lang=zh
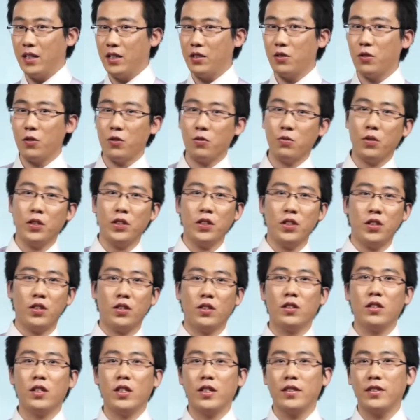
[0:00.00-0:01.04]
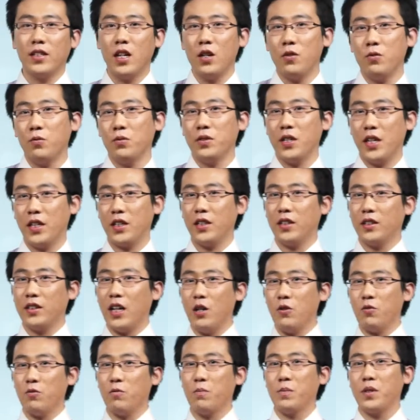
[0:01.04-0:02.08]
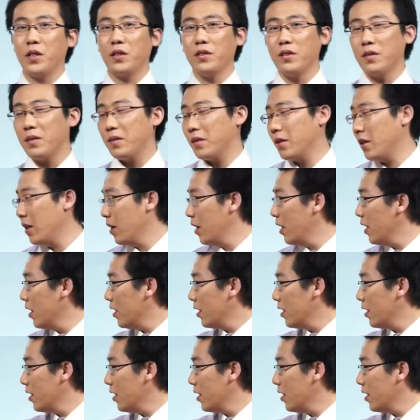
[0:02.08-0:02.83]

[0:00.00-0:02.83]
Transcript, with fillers: 也就是说，你只能是先出现一个单数名词，